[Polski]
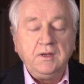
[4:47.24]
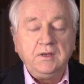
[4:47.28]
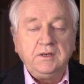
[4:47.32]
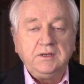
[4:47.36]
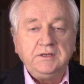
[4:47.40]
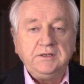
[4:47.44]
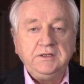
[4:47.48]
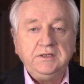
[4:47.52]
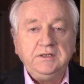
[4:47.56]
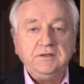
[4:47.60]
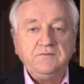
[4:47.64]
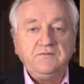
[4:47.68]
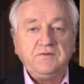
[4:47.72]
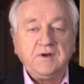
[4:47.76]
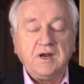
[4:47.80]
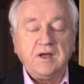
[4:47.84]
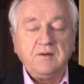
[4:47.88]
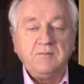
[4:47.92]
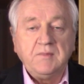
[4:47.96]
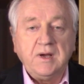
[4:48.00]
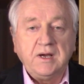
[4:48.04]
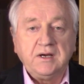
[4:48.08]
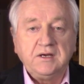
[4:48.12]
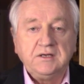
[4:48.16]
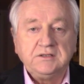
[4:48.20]
I w
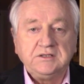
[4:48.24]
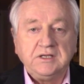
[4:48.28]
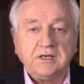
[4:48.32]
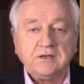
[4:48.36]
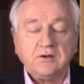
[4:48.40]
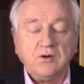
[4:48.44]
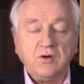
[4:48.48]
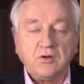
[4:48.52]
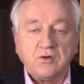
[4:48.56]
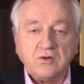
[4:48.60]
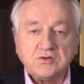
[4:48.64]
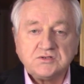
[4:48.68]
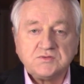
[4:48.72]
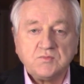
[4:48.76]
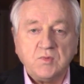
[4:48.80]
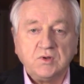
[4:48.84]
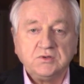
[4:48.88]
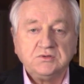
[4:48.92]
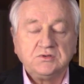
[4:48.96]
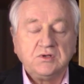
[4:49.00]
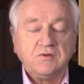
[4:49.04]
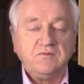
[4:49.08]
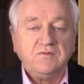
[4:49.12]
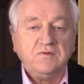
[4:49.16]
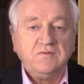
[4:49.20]
ramach tego
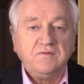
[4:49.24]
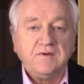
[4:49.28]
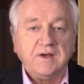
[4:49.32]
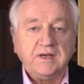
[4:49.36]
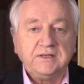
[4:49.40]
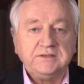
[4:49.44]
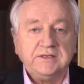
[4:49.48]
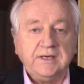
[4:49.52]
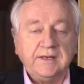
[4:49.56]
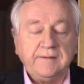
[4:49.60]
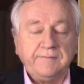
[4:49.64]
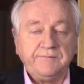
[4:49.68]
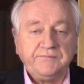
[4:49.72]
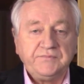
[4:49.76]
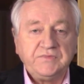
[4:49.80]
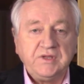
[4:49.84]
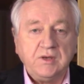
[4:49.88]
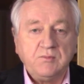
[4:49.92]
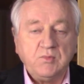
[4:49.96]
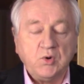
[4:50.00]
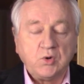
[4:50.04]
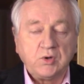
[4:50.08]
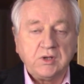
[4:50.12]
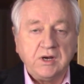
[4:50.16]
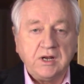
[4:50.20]
rozmontowywania
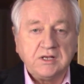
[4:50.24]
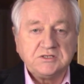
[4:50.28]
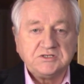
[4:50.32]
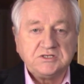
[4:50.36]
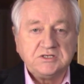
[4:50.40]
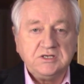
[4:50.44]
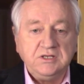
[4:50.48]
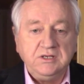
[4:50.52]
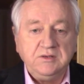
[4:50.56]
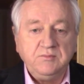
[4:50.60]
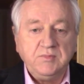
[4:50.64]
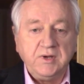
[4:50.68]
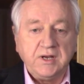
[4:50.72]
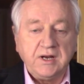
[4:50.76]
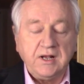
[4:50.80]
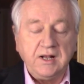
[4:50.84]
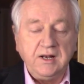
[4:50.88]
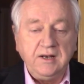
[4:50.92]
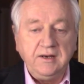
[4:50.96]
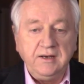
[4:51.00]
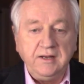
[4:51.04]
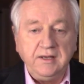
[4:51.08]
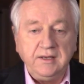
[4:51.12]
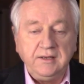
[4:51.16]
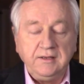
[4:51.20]
demokracji
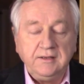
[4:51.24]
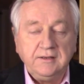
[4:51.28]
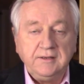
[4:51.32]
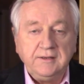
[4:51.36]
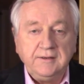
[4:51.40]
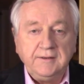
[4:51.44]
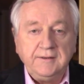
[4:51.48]
liberalnej